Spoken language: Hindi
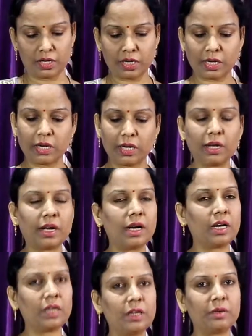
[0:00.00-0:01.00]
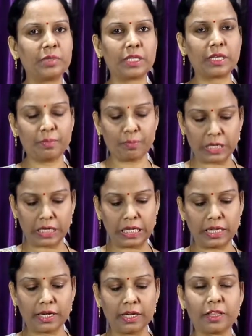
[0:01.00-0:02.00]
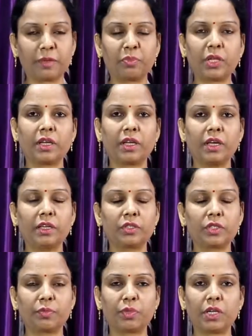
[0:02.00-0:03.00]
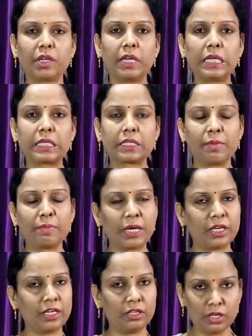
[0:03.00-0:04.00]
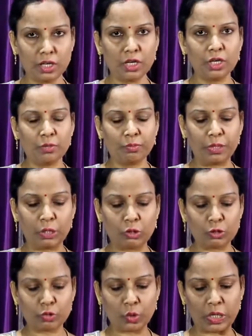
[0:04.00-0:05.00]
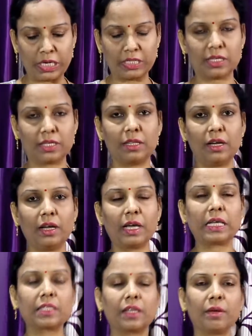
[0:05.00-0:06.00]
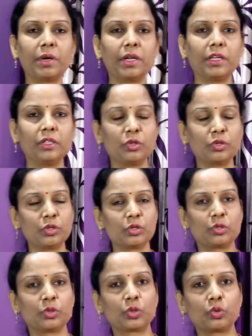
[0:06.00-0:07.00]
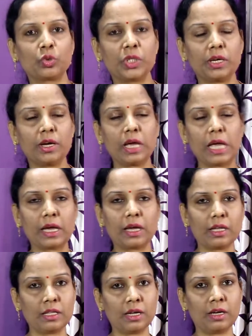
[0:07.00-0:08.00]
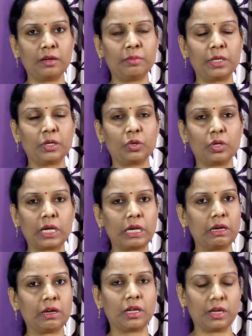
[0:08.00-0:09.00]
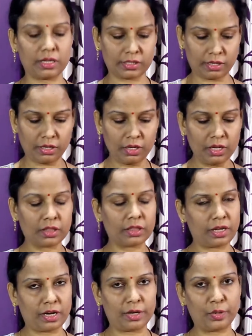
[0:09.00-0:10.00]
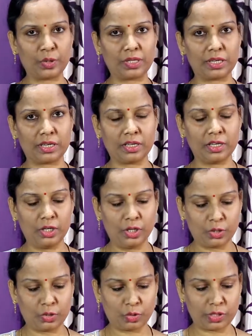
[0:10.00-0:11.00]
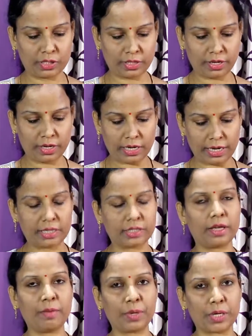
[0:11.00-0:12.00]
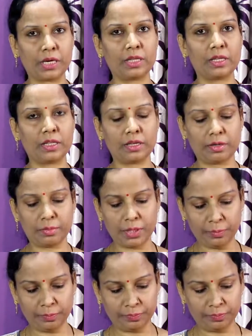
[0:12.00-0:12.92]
ढक्कन लगाकर हम इसे पकने देंगे तब तक कि जब तक कि इसका पानी बिल्कुल सूख नहीं जाता इससे हमारी जो सूजी का एक एक दाना बिल्कुल खिला खिला सा तैयार होता है तो इसे ऐसे ही पकने देते हैं अभी